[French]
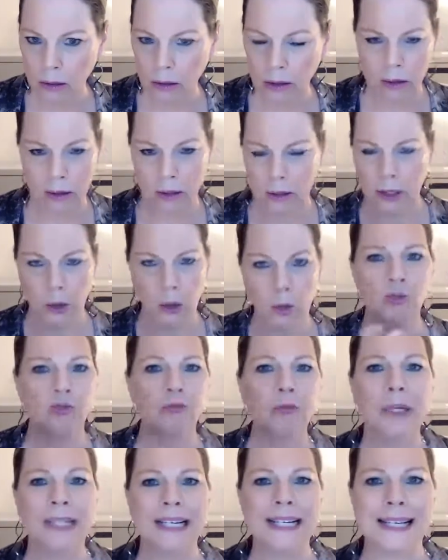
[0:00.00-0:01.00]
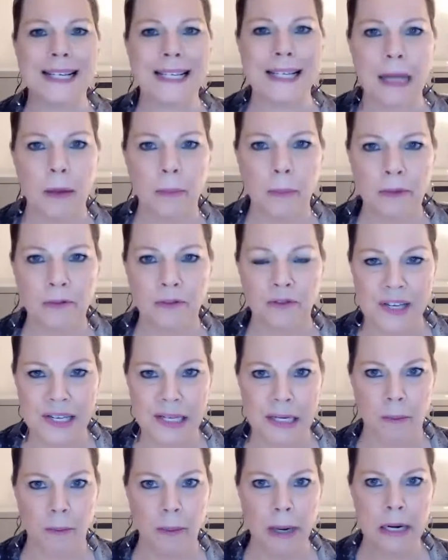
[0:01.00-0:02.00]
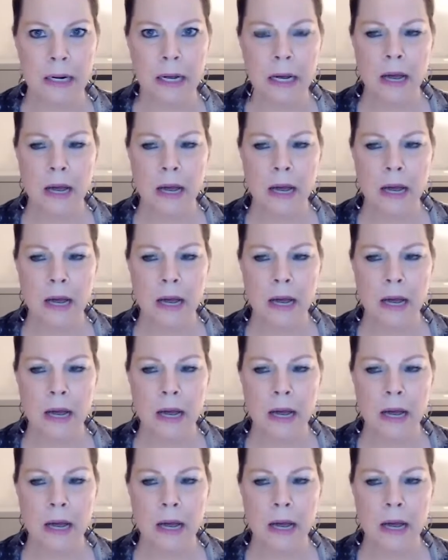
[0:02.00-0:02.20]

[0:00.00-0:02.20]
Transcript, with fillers: Il n'étouffe pas nécessairement physiquement,